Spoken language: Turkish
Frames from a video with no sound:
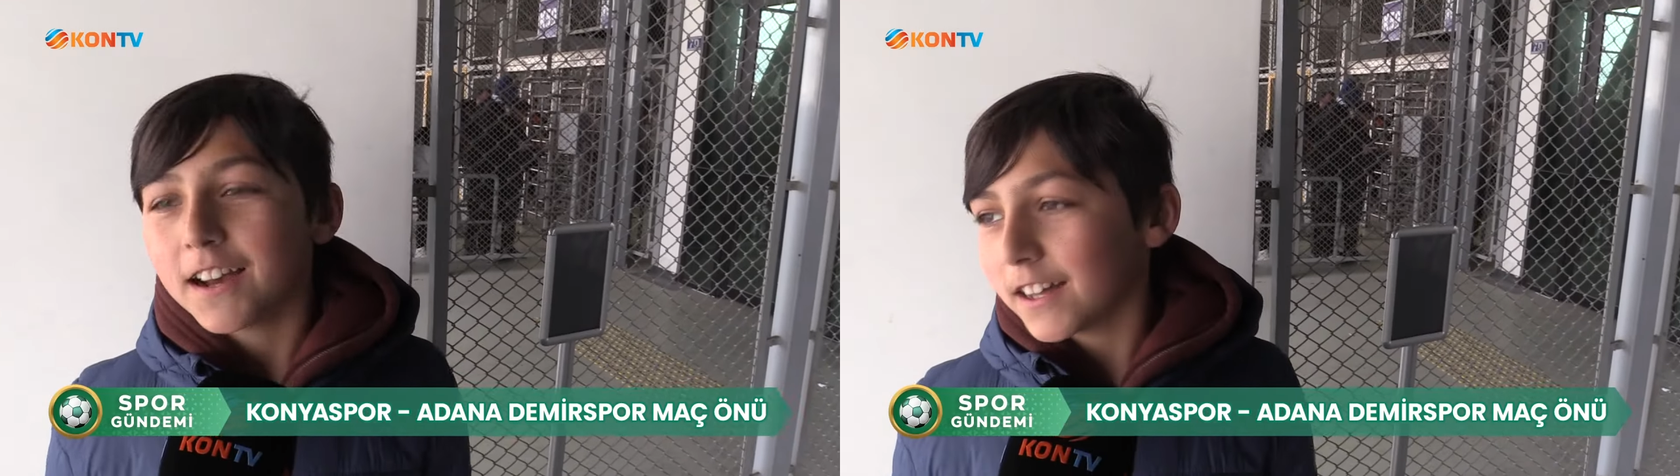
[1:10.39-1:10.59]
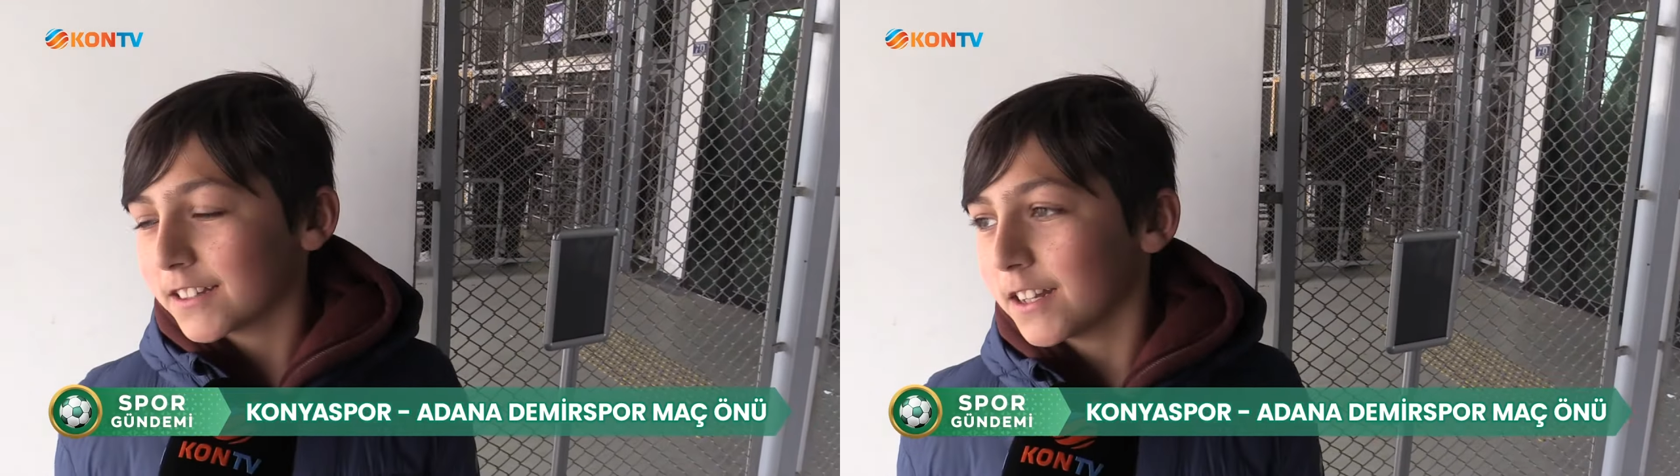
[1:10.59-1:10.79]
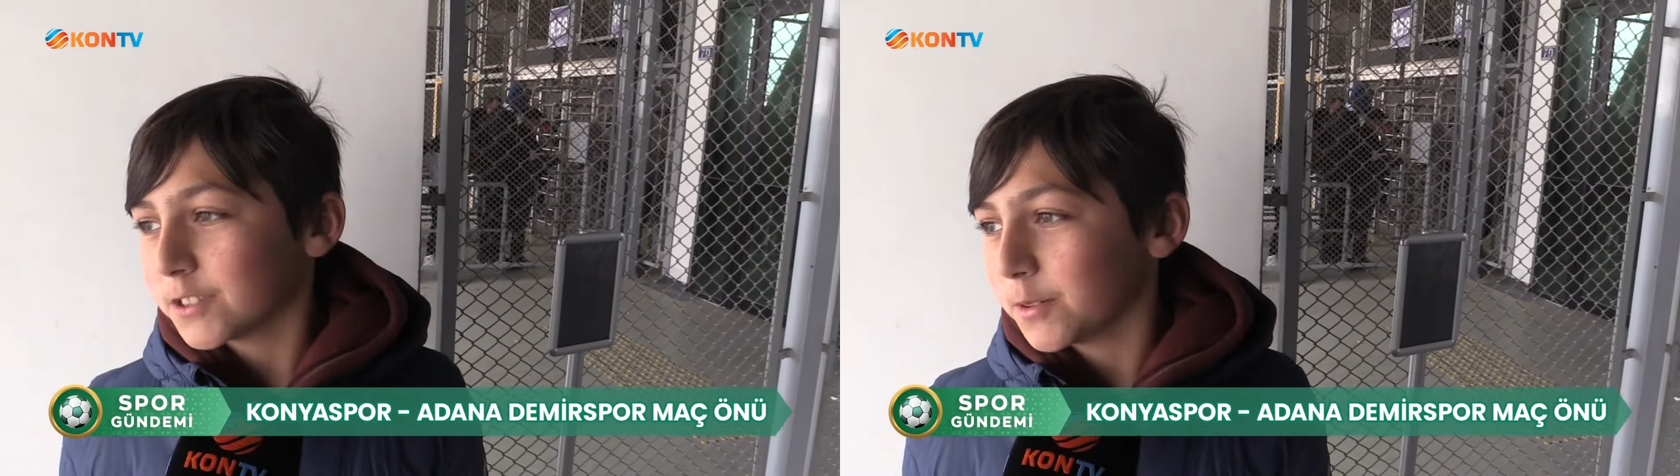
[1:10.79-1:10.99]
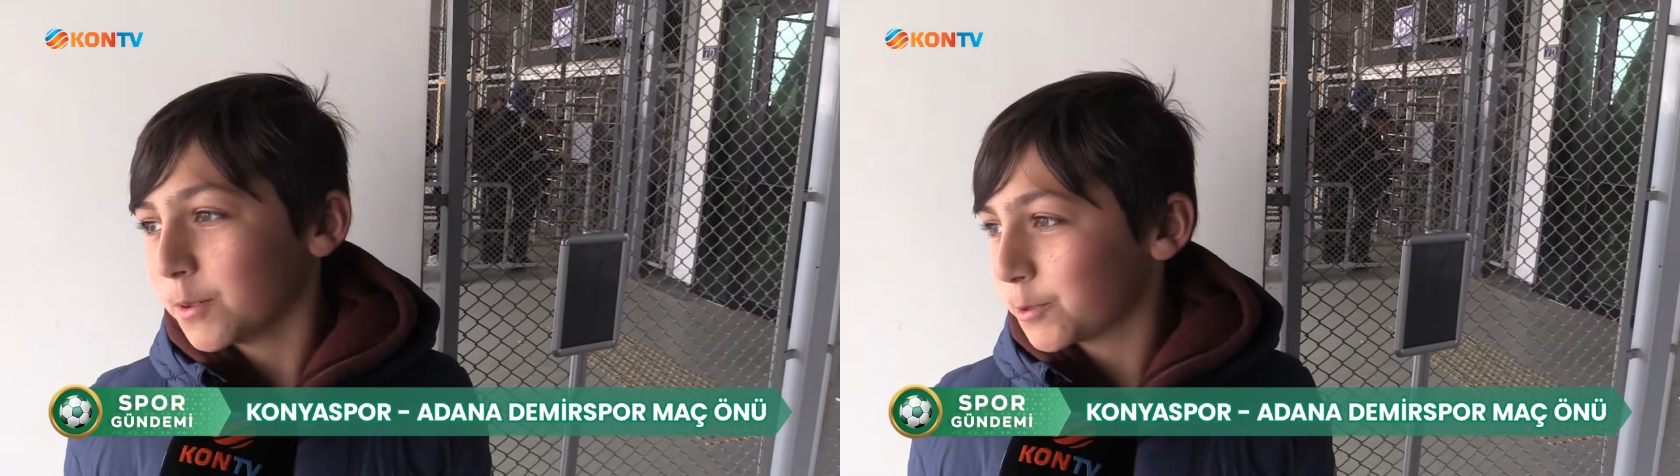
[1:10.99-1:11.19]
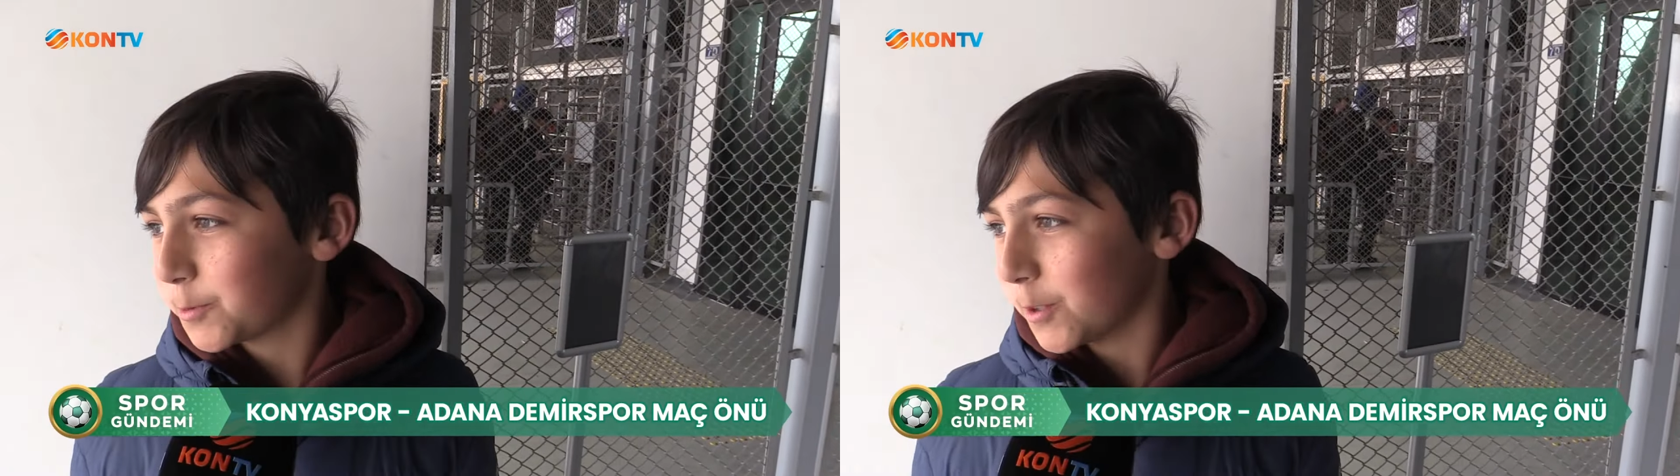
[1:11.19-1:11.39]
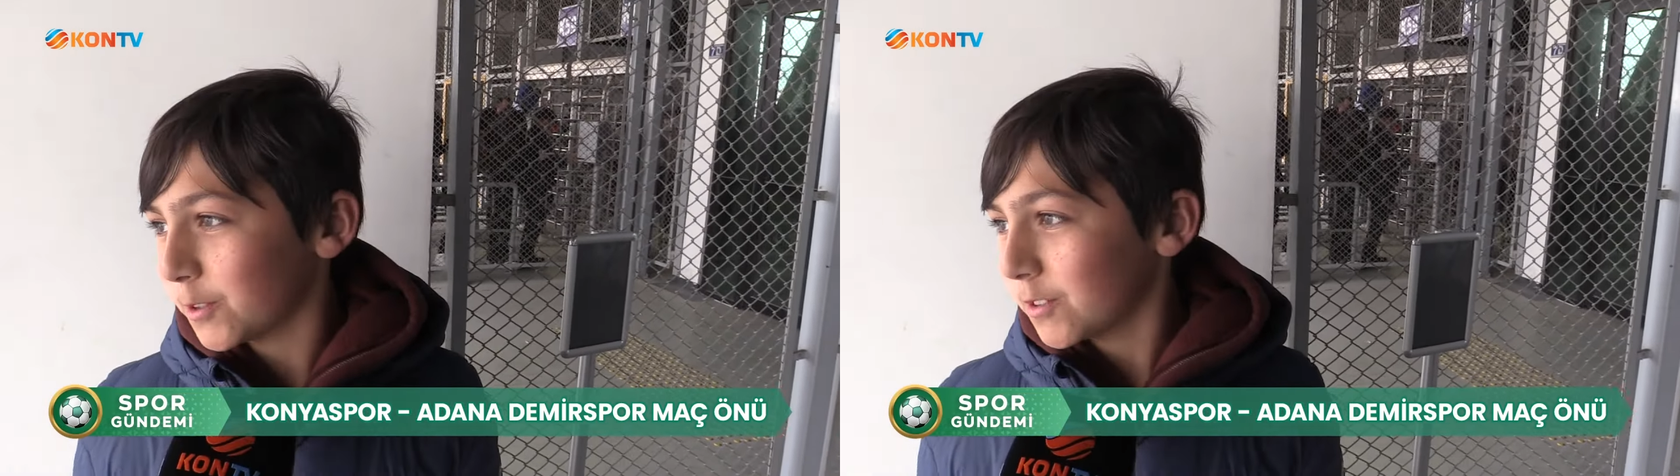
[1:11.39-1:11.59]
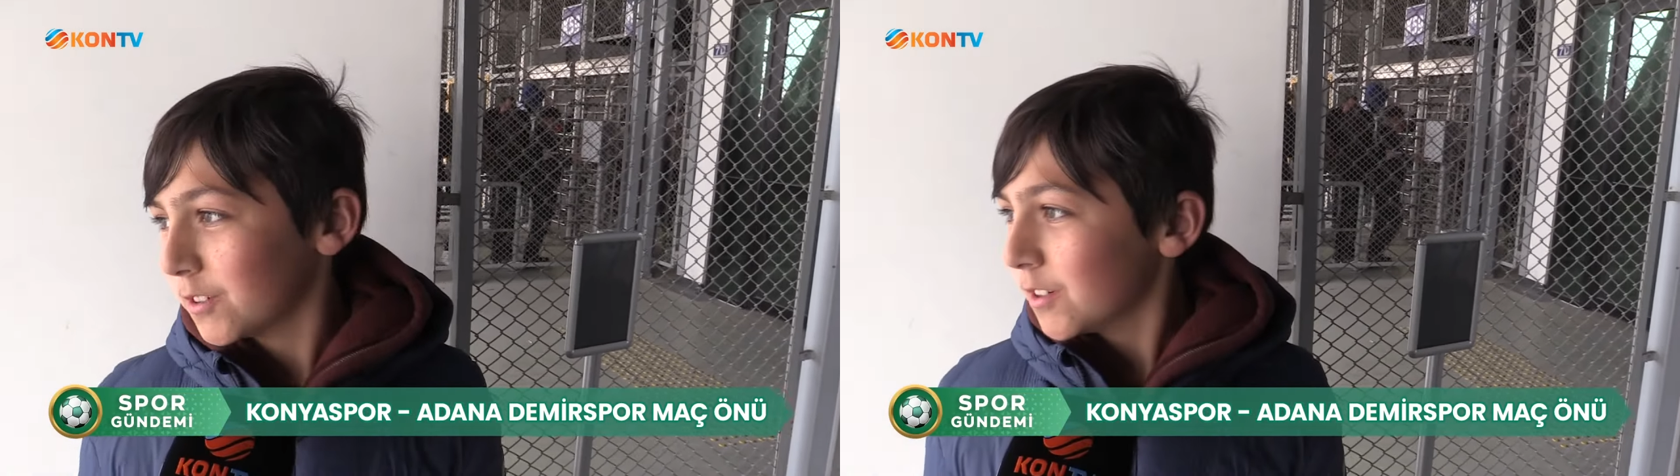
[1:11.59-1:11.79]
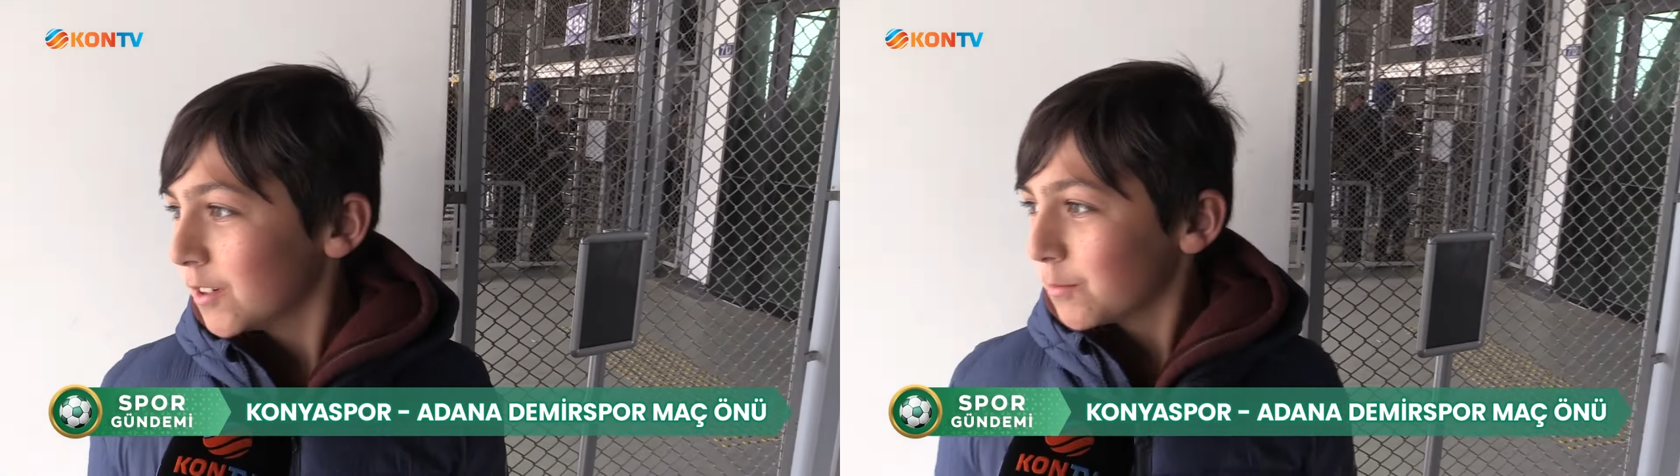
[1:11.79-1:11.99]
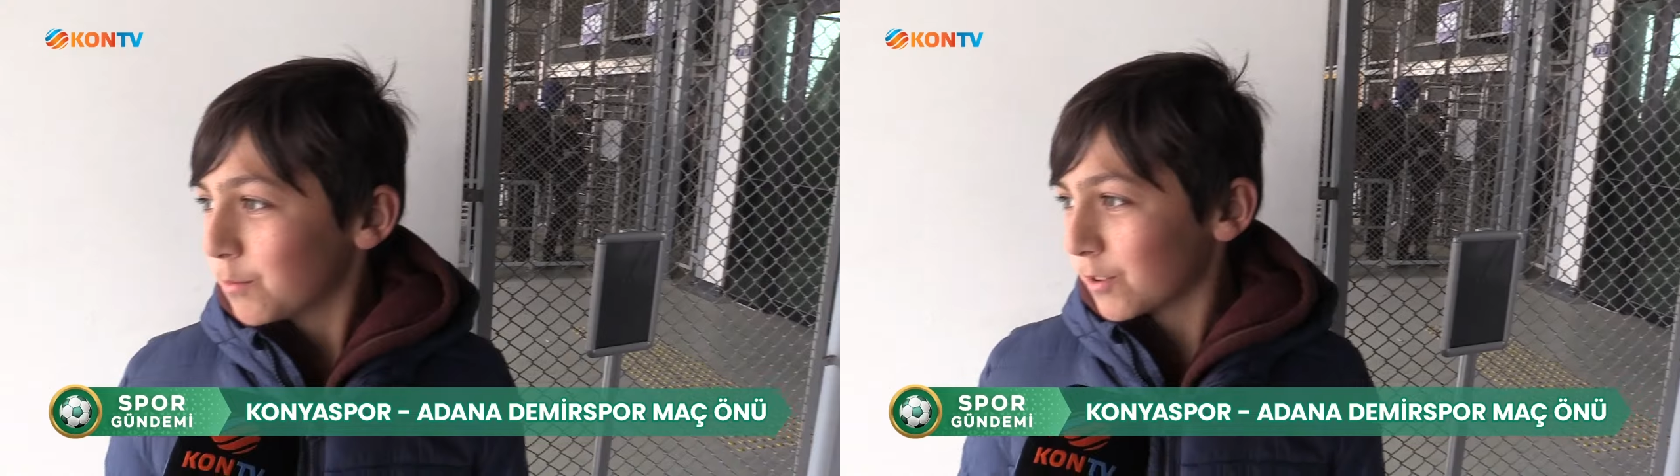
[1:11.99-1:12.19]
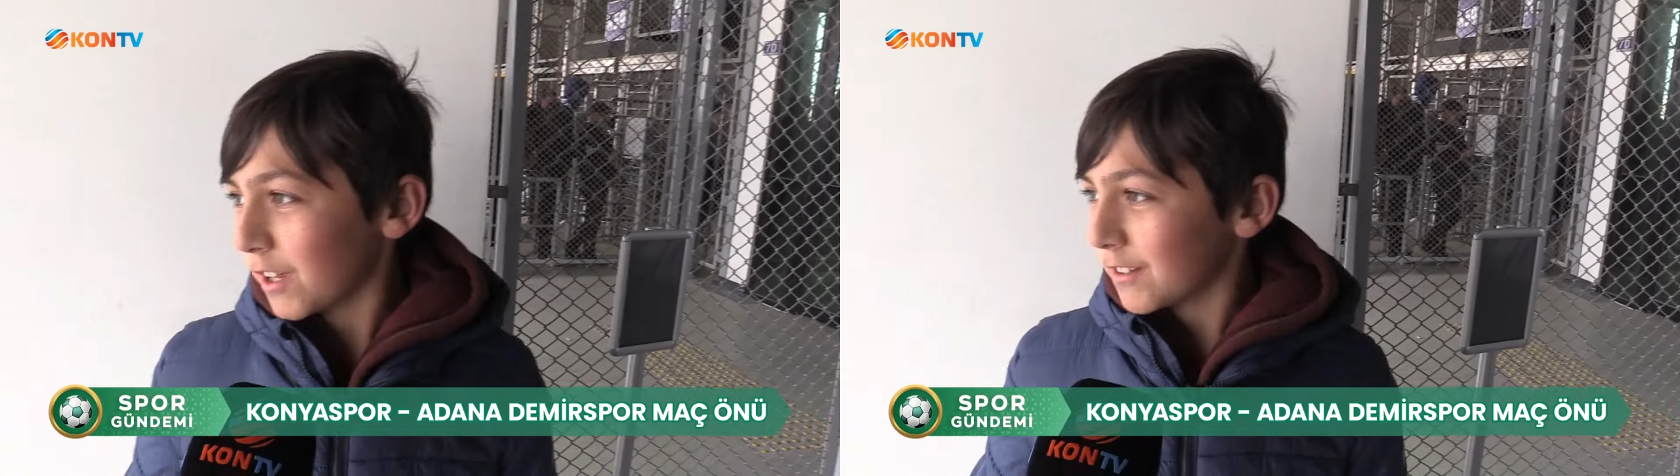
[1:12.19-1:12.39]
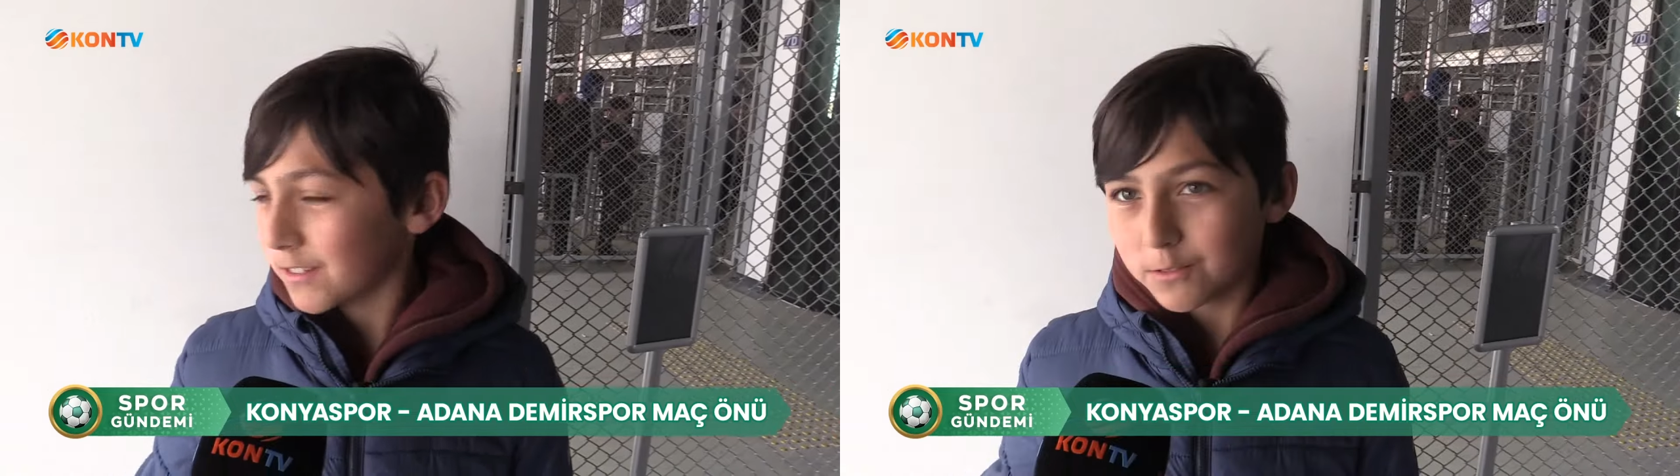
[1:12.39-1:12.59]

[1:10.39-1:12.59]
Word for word: Adana Demirspor buradan